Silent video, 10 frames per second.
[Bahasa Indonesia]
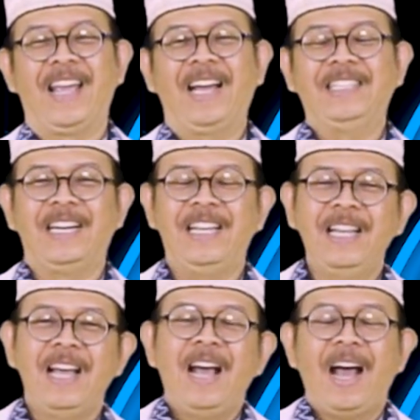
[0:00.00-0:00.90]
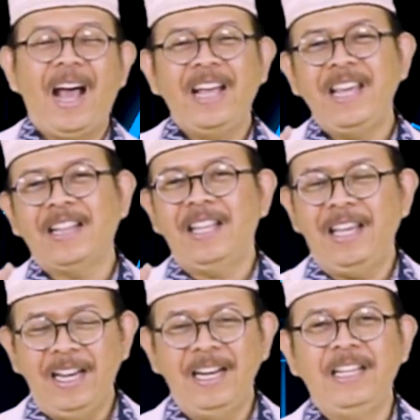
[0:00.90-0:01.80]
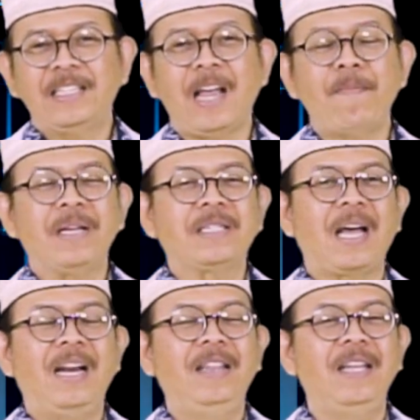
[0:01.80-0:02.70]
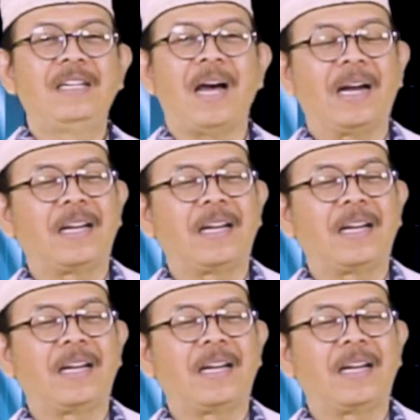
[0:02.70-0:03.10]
Ya, jadi ayat ini sama sekali tidak